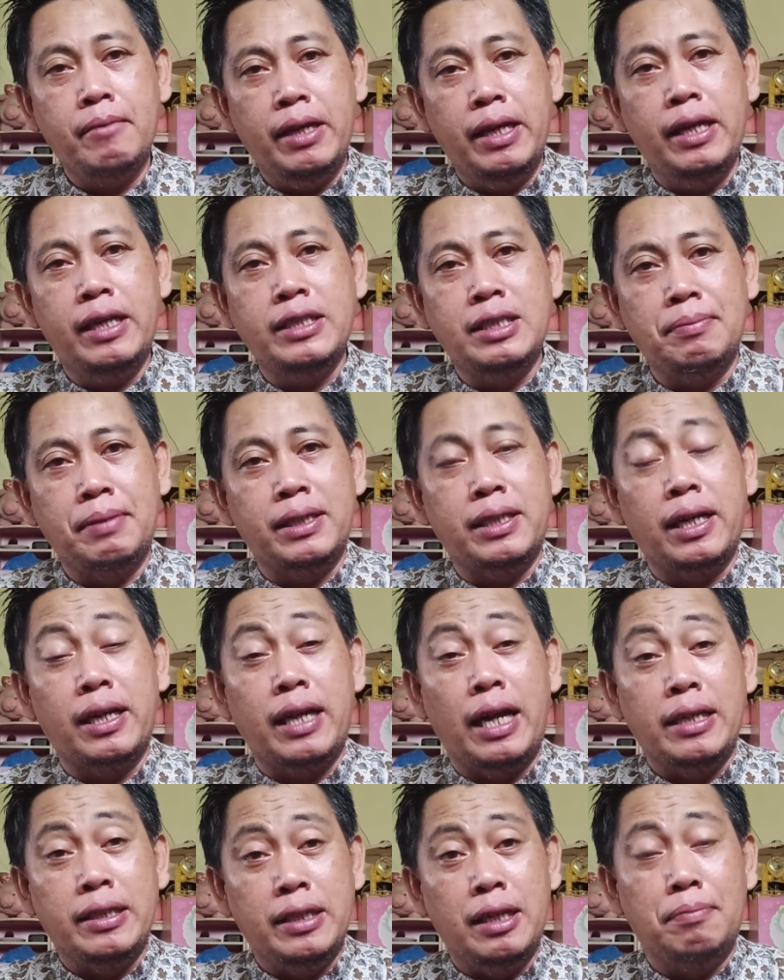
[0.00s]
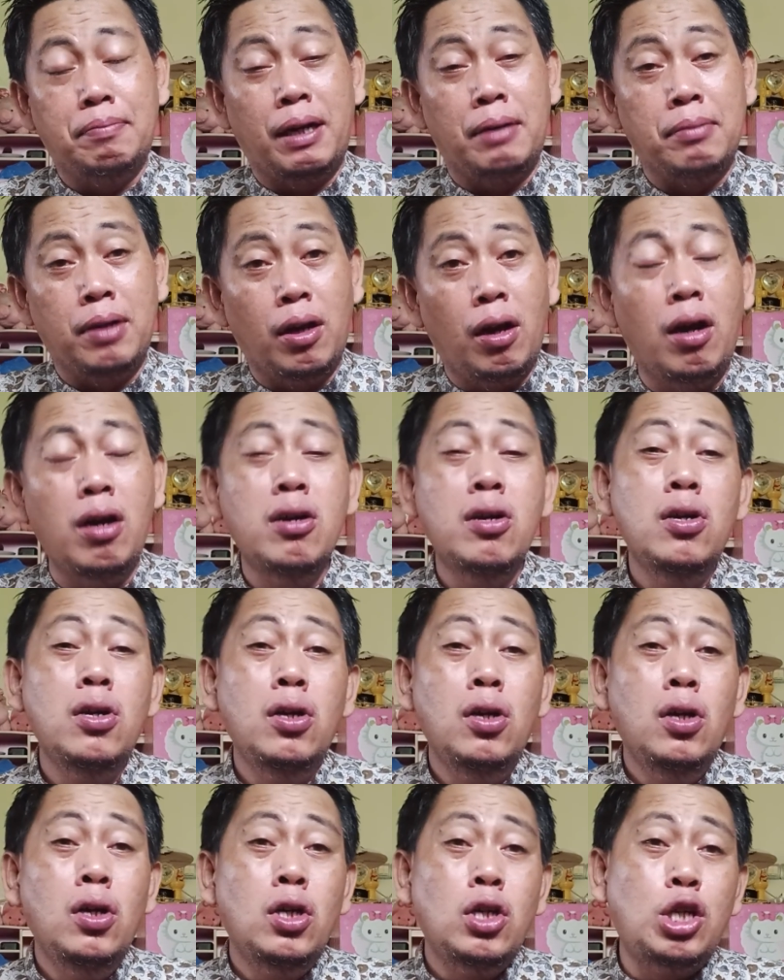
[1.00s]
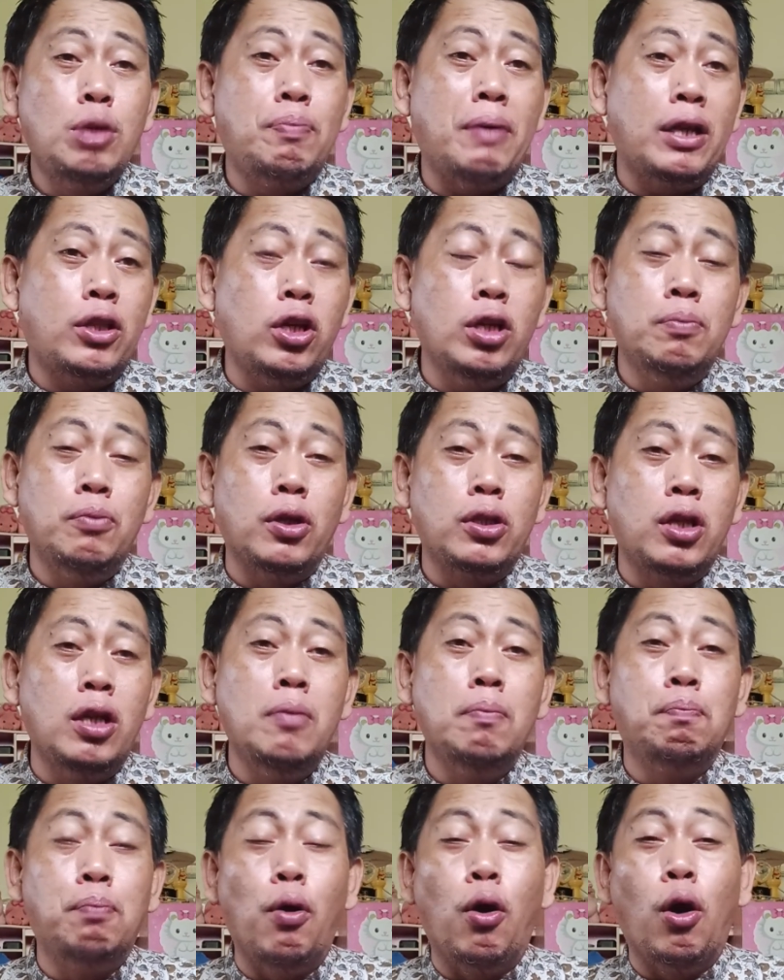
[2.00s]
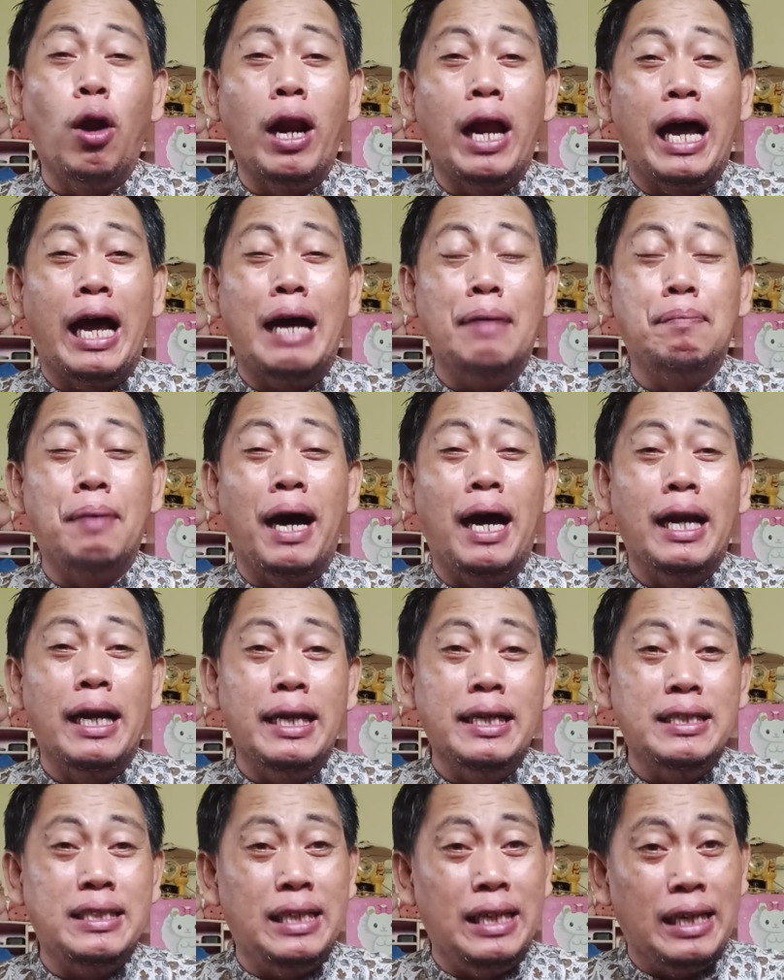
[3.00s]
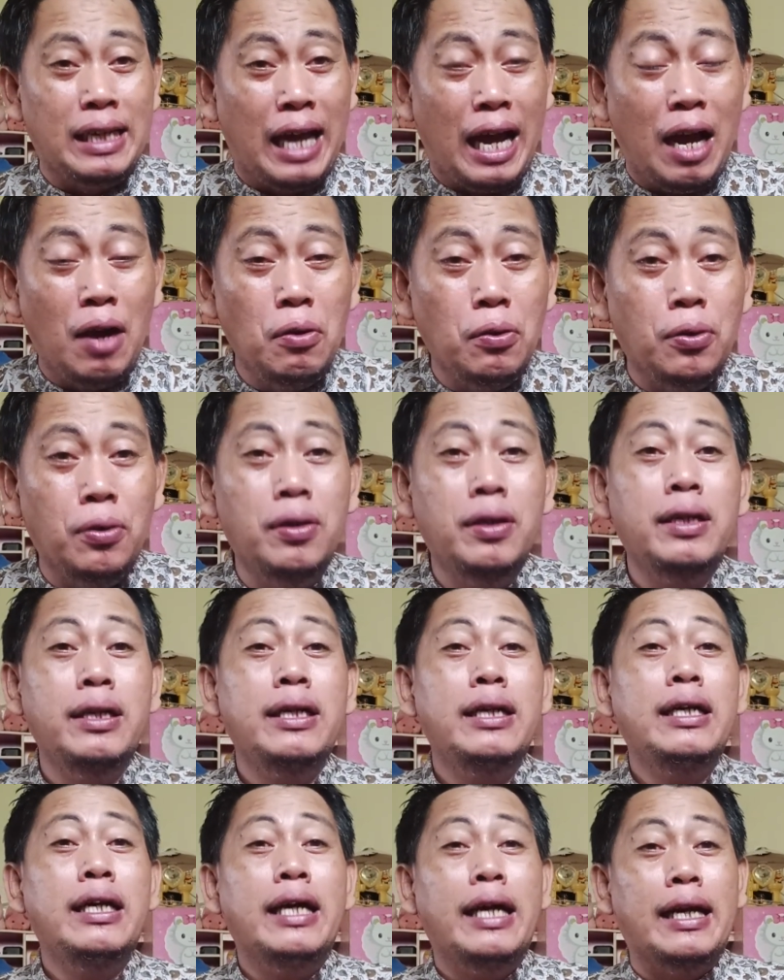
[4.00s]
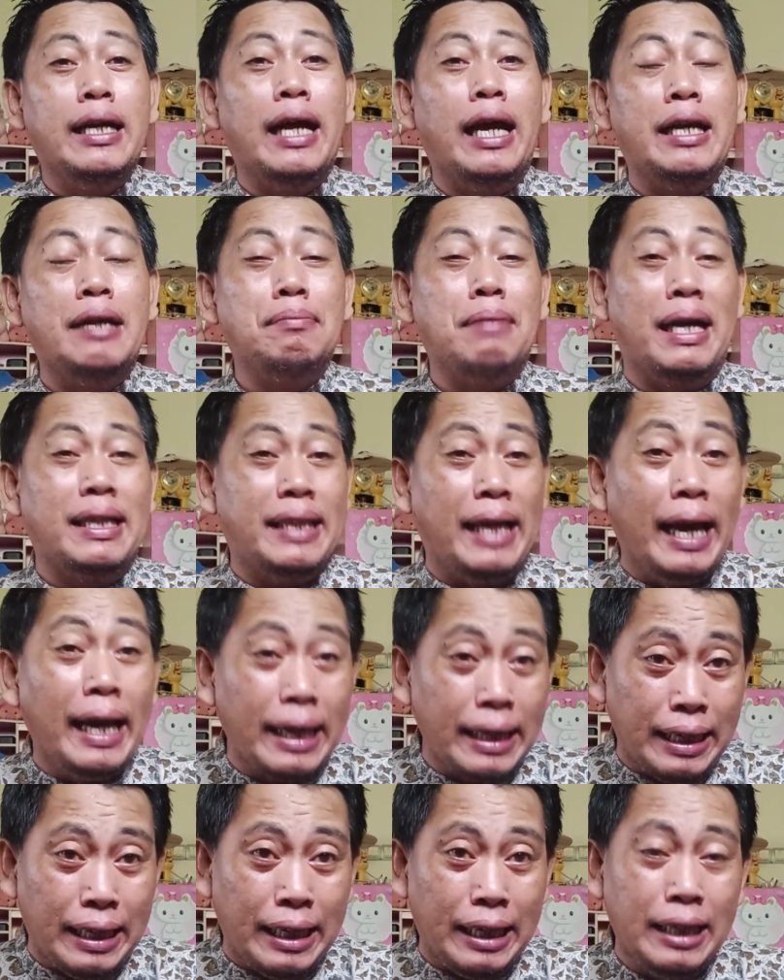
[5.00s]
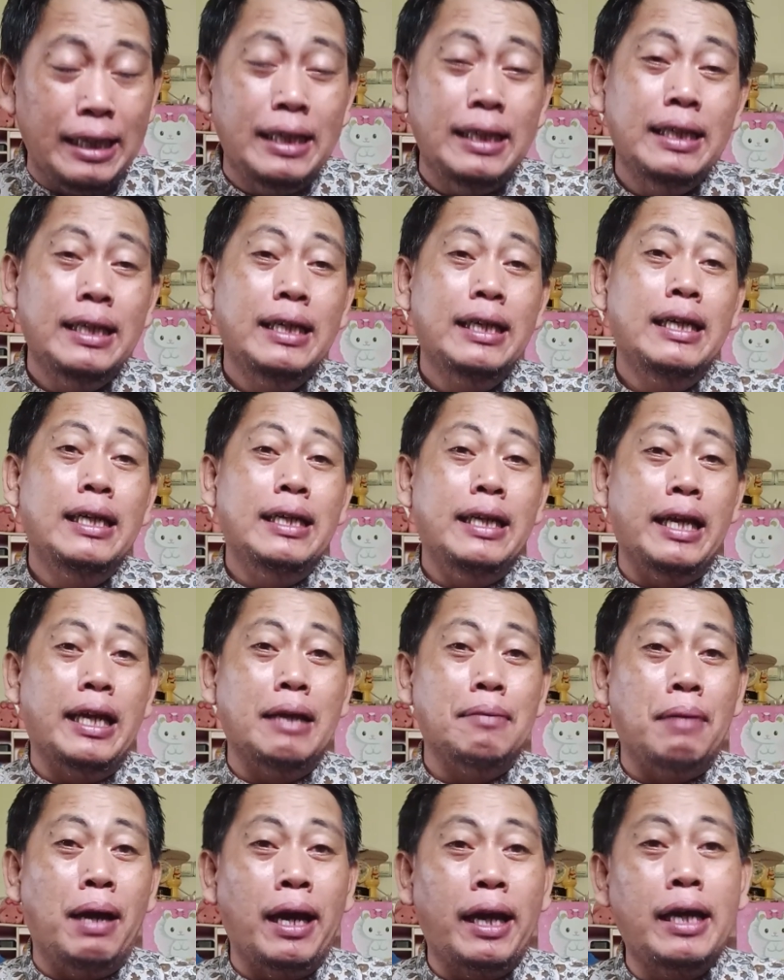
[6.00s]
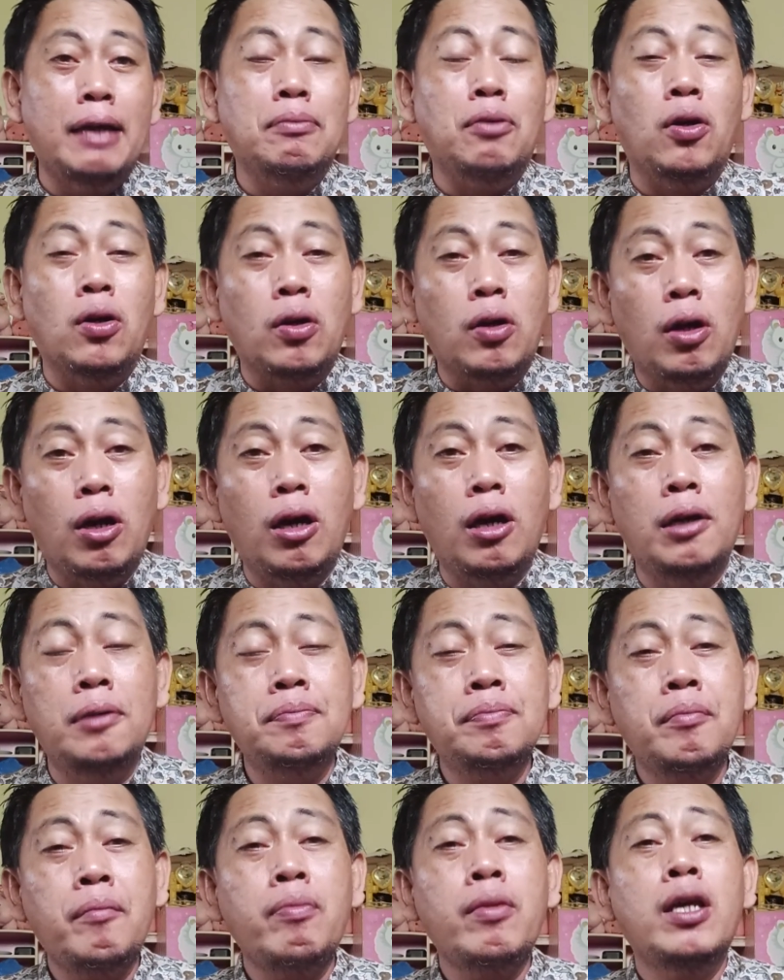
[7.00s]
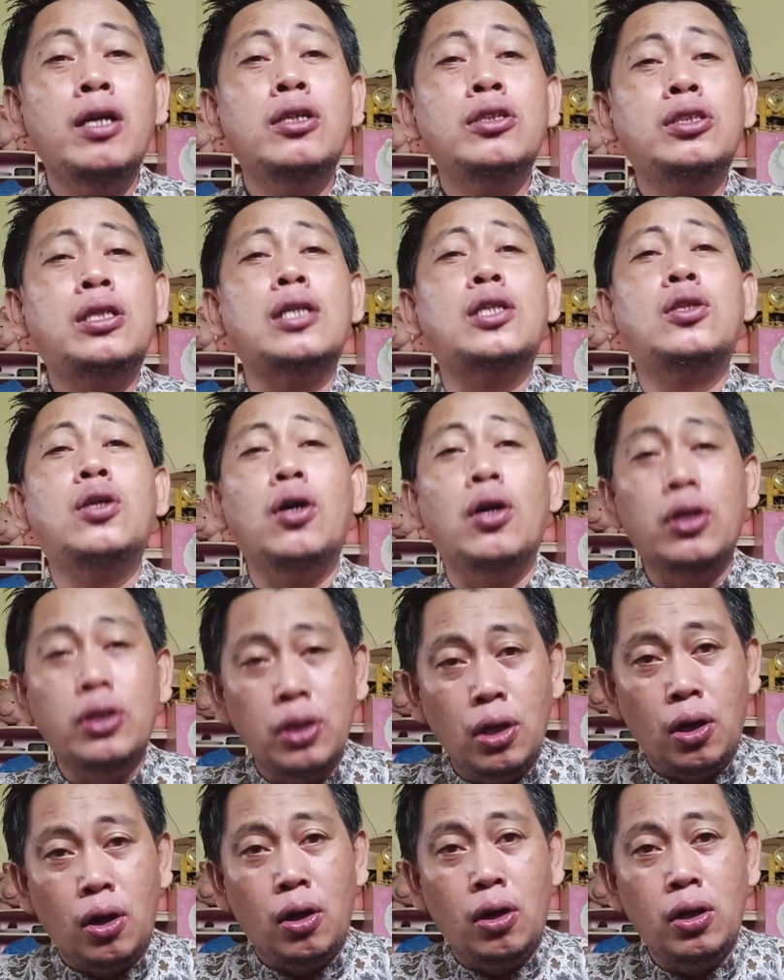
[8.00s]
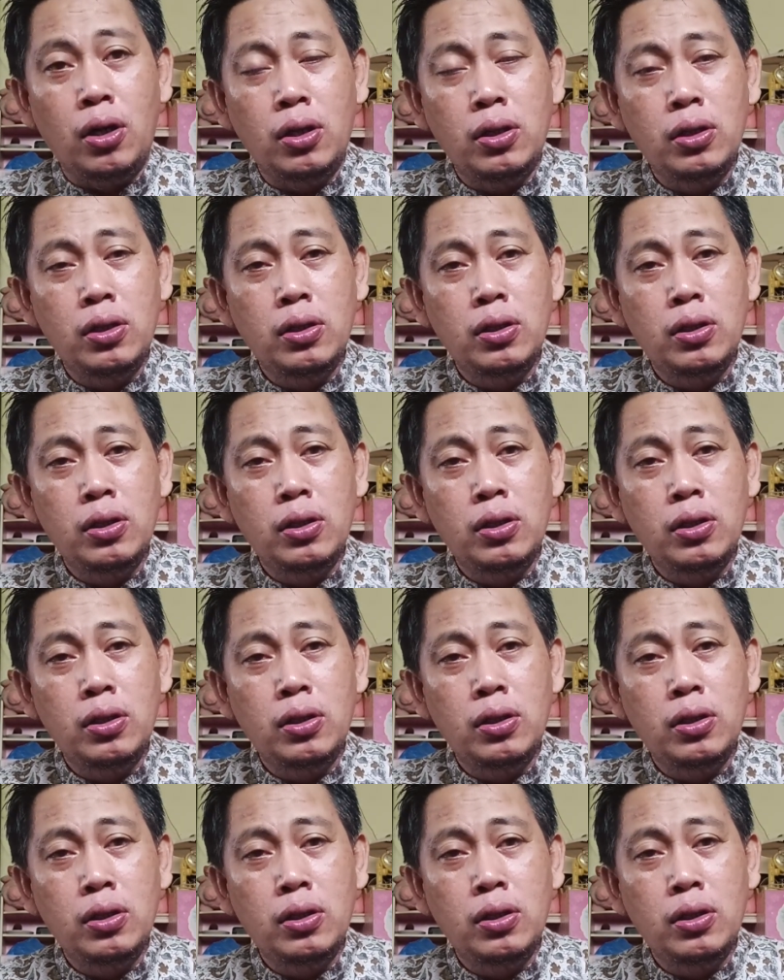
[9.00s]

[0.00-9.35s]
nggih semester ganjil para tuh buat mboten bolak-balik sinau ngenani materi iki mangke monggo sedaya